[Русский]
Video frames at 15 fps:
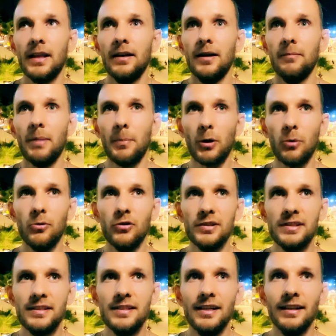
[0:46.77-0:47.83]
попробовать
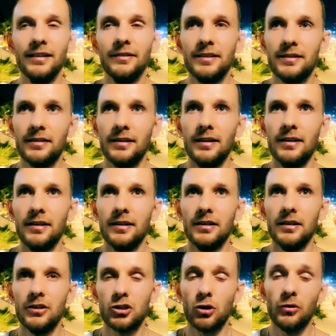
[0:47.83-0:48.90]
сделать
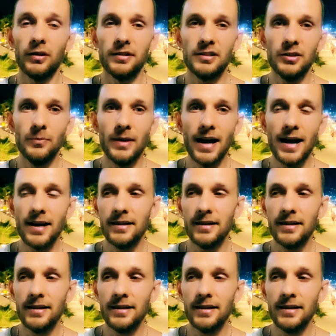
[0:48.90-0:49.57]
э, что-то от себя.